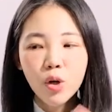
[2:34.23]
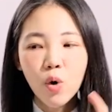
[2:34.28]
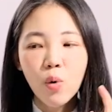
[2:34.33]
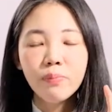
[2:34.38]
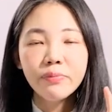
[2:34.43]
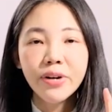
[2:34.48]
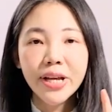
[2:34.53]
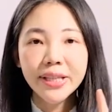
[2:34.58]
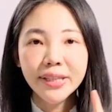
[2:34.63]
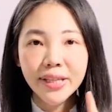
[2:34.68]
กลุ่
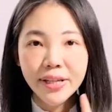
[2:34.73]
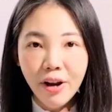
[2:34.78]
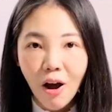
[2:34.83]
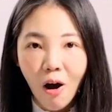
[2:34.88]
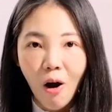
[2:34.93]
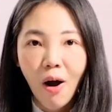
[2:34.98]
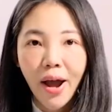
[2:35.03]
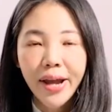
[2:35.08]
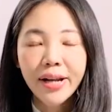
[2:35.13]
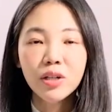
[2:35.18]
มเรติน
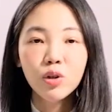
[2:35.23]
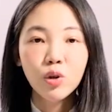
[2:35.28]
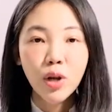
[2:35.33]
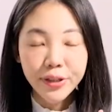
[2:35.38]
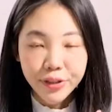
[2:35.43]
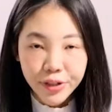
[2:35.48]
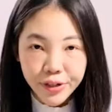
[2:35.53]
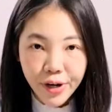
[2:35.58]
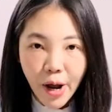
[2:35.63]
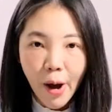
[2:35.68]
อยหรือเร
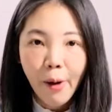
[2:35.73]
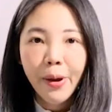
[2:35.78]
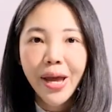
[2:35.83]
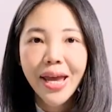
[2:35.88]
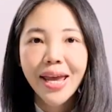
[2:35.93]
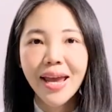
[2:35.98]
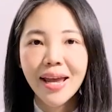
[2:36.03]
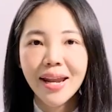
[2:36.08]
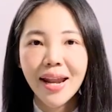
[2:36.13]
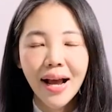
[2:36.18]
ตินอลเอ
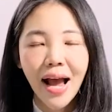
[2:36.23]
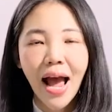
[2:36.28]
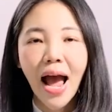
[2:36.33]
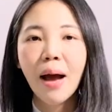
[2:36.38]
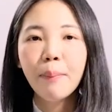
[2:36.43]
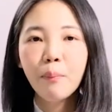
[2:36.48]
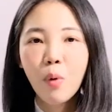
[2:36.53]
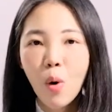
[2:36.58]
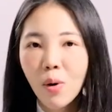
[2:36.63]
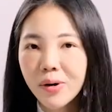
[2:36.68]
นะคะ
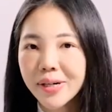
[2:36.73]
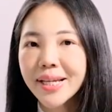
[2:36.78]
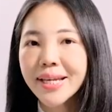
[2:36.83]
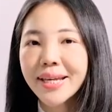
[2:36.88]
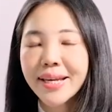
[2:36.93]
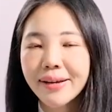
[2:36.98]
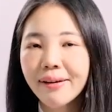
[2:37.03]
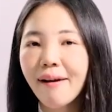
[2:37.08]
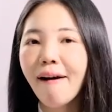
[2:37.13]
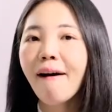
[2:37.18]
พวก
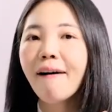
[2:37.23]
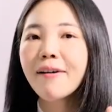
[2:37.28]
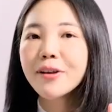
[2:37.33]
นี้ก็